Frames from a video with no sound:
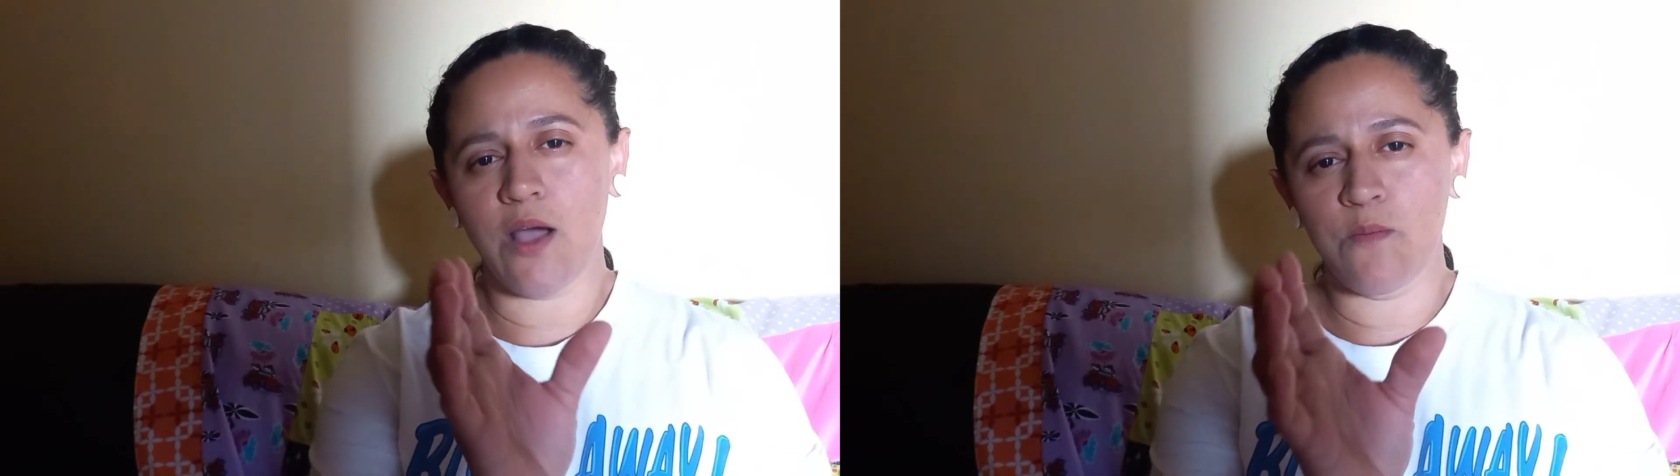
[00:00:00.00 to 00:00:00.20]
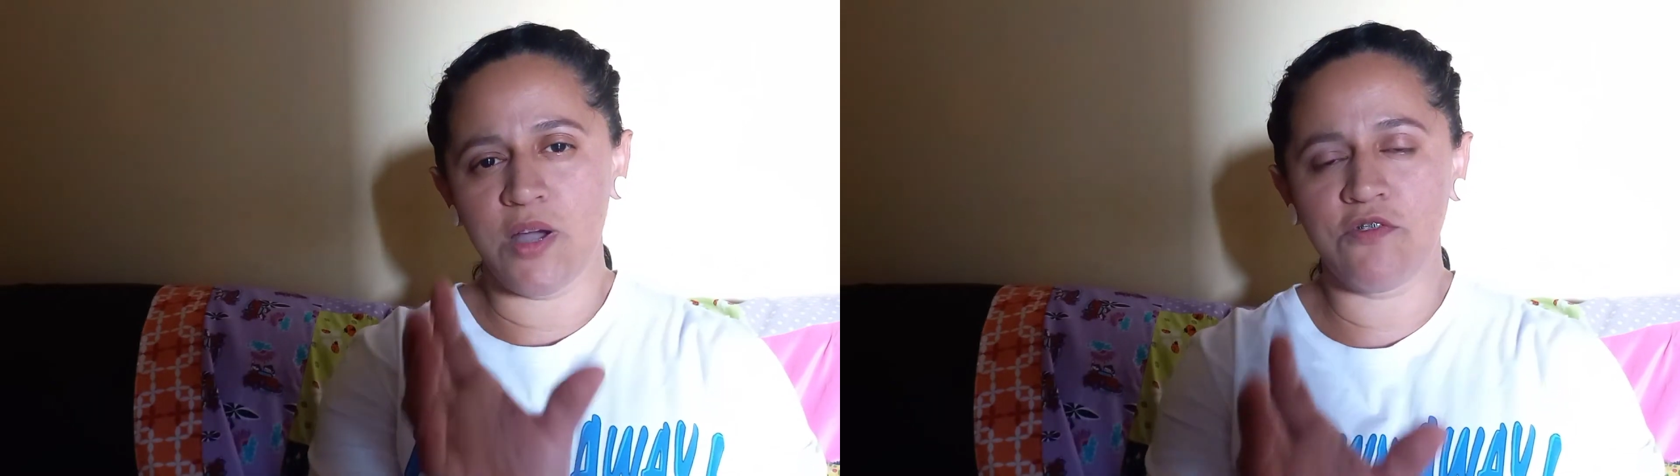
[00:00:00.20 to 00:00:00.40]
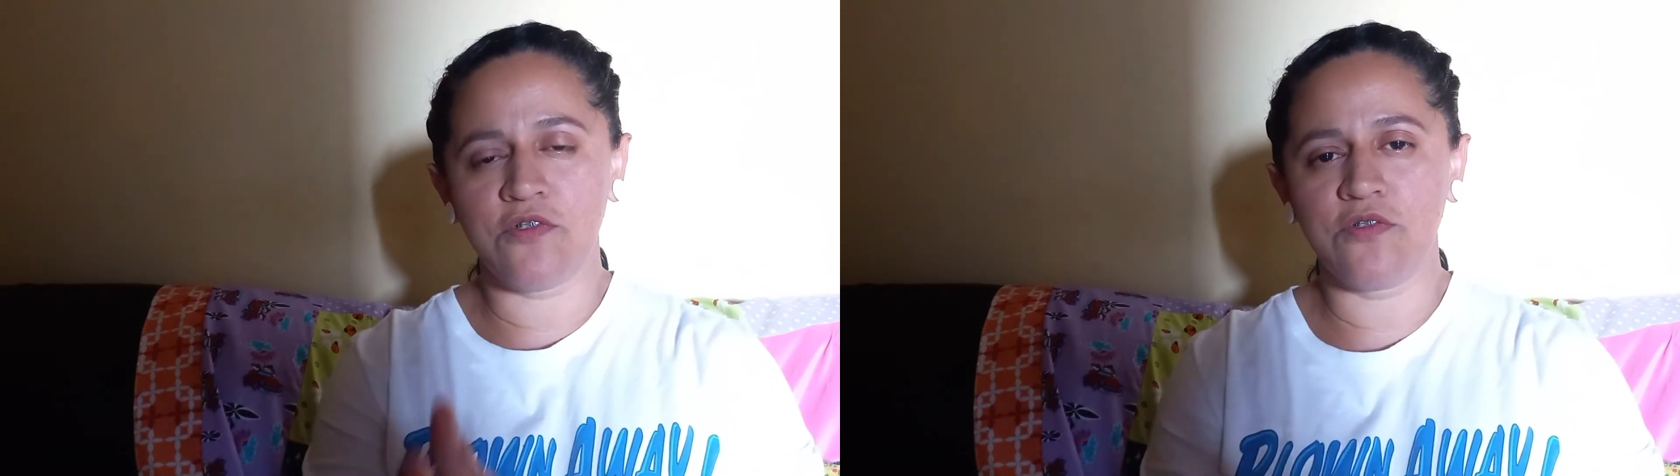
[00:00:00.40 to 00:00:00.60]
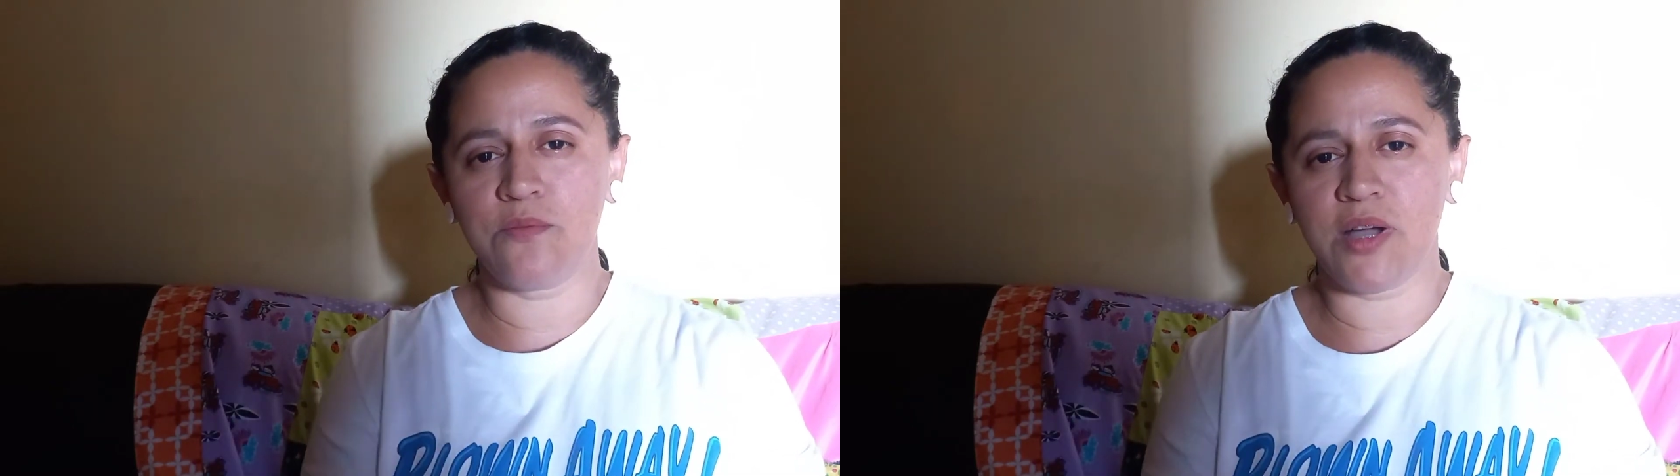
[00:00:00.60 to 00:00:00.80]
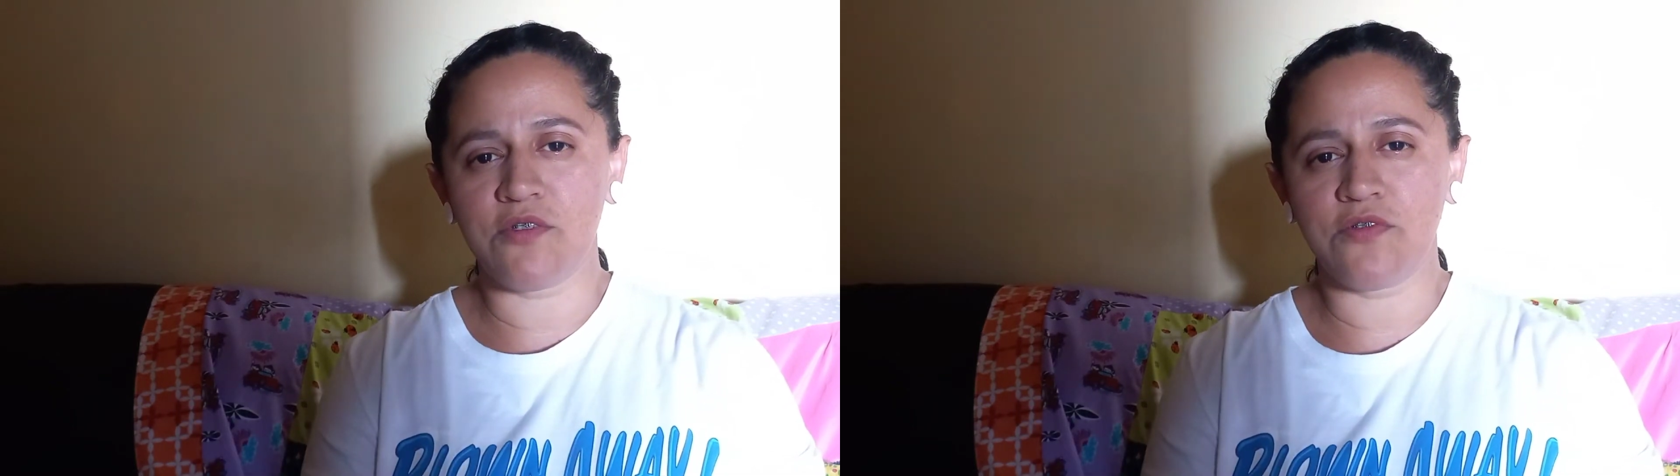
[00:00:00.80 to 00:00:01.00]
uma,
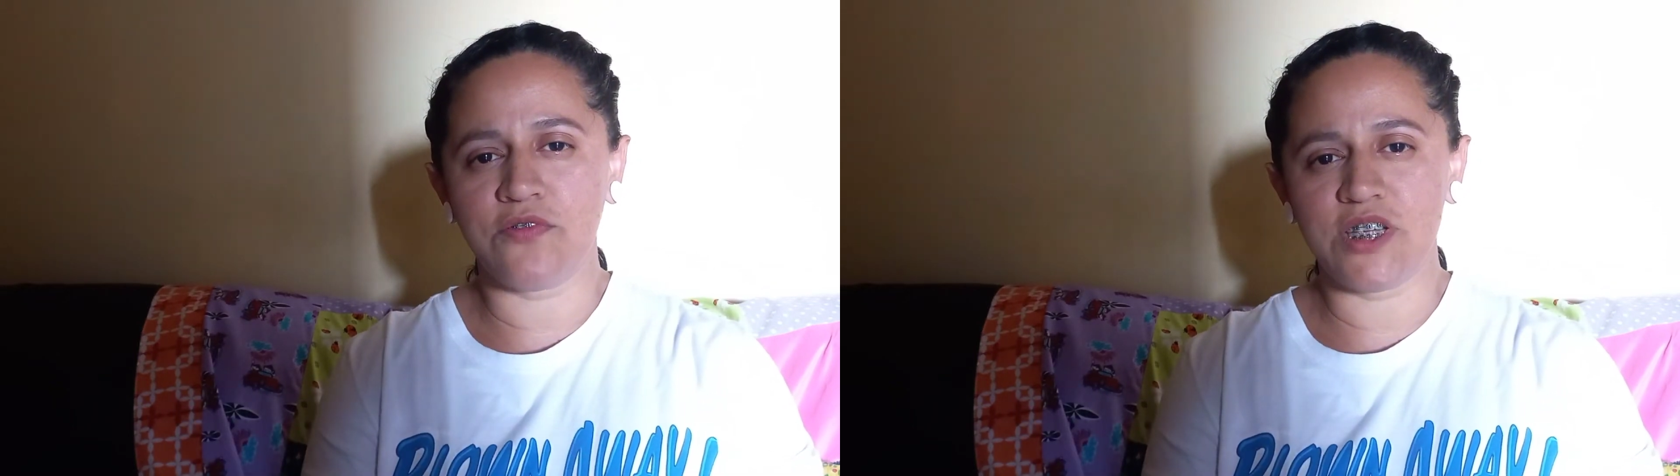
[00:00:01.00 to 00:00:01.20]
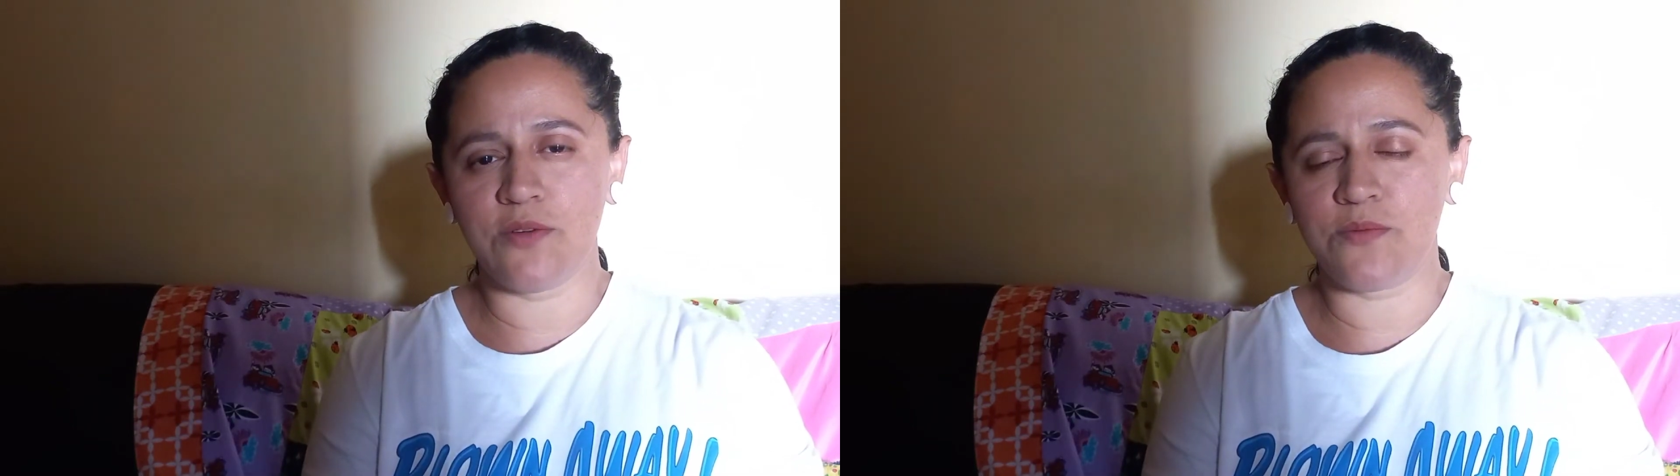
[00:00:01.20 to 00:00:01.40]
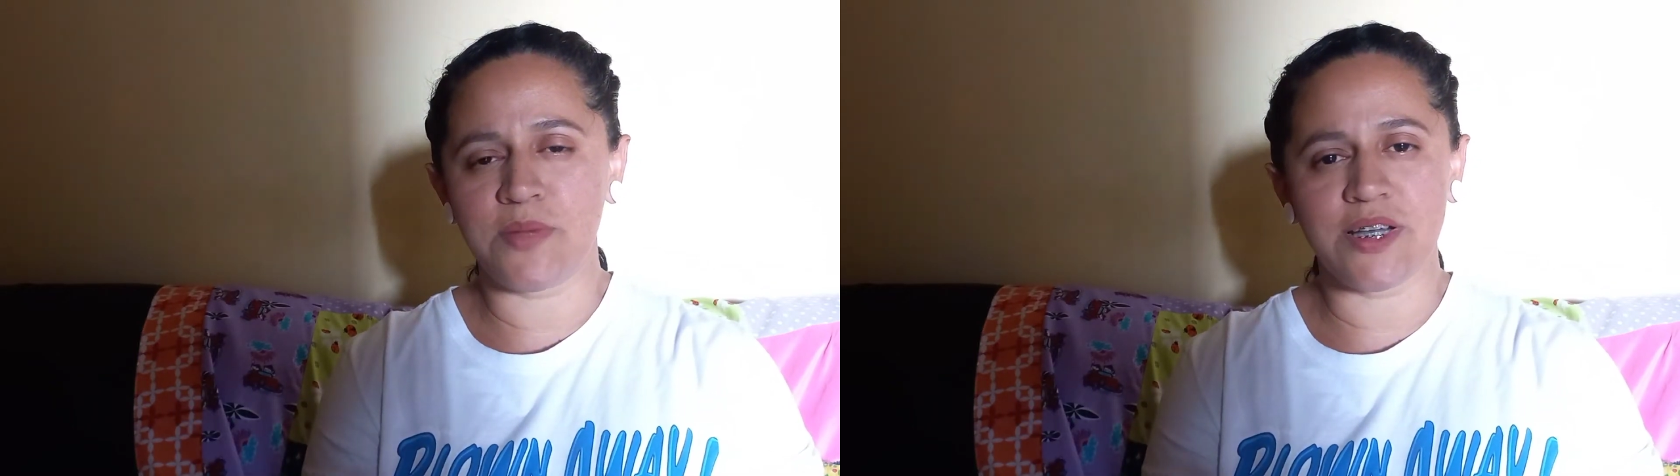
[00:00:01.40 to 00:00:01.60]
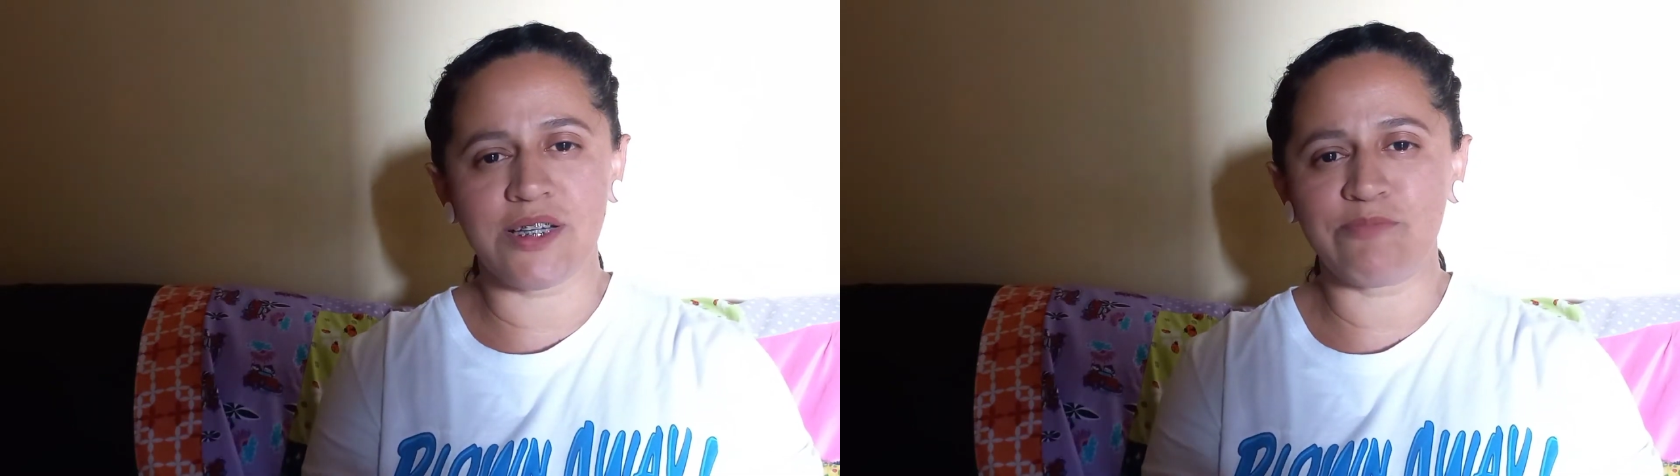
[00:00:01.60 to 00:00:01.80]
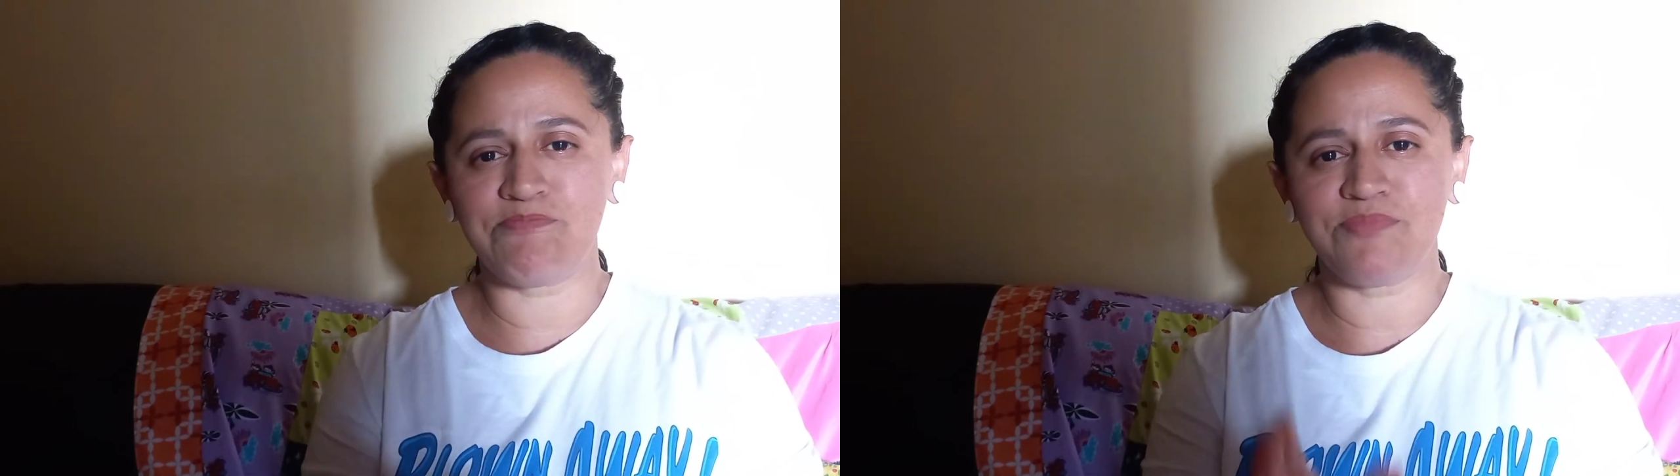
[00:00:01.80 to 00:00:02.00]
uma,
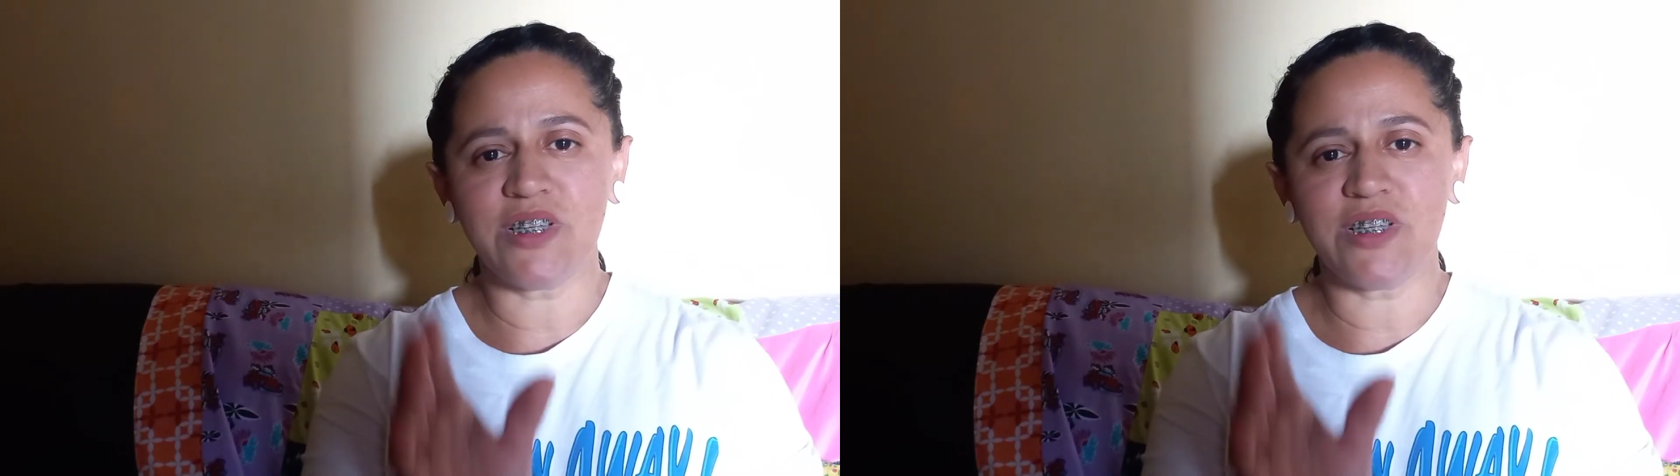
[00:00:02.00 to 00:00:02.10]
uma